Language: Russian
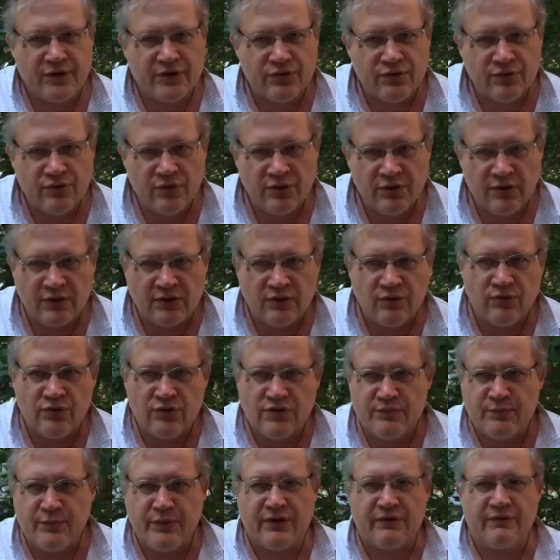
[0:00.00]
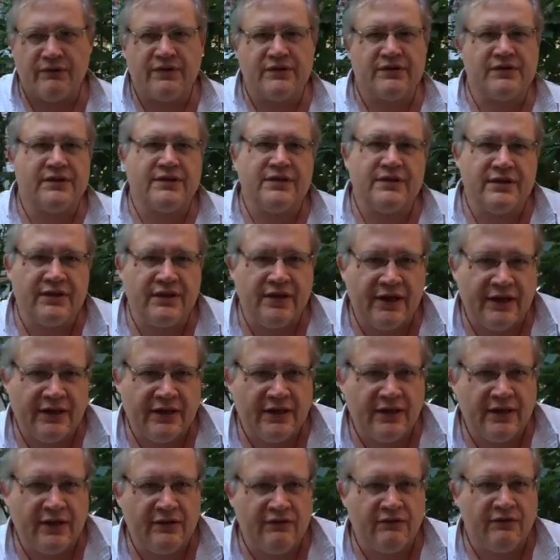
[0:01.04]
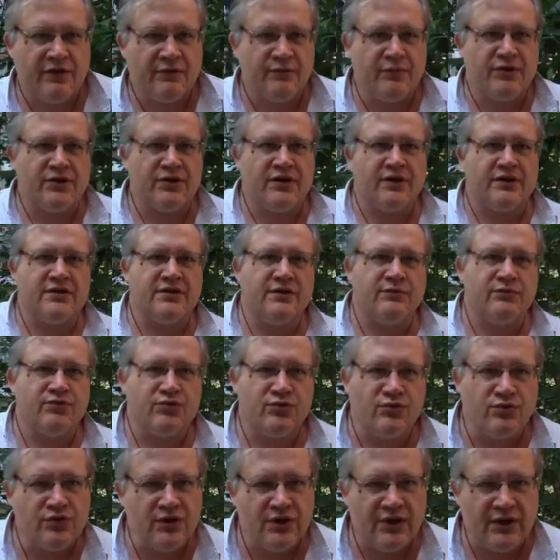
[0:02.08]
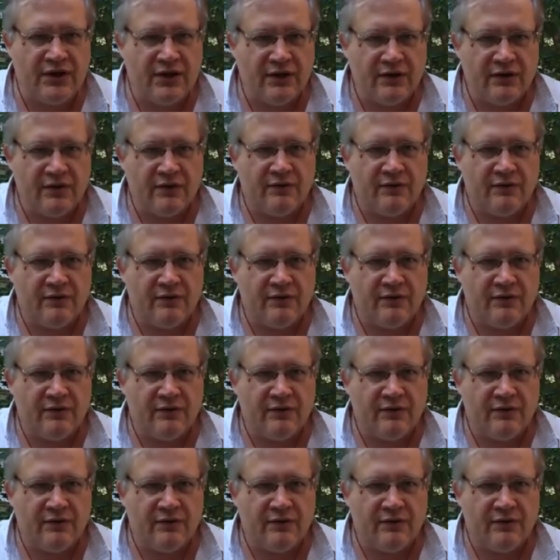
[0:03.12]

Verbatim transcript: прошло одно из первых заседаний в арбитражном суде